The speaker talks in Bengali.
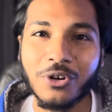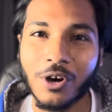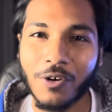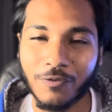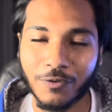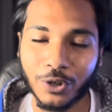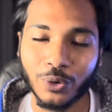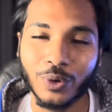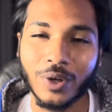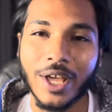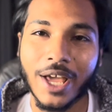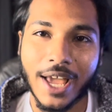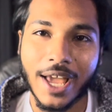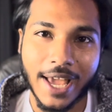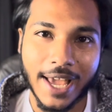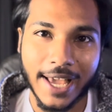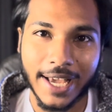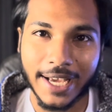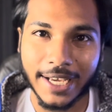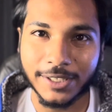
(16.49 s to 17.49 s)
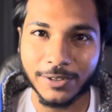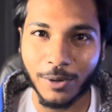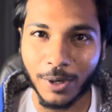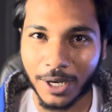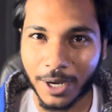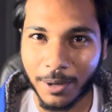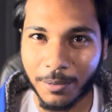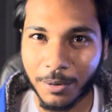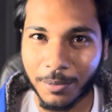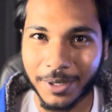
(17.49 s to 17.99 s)
of ইউ হে guys,
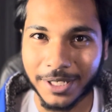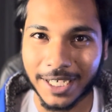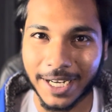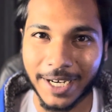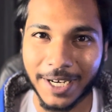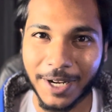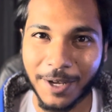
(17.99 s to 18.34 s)
welcome to my channel.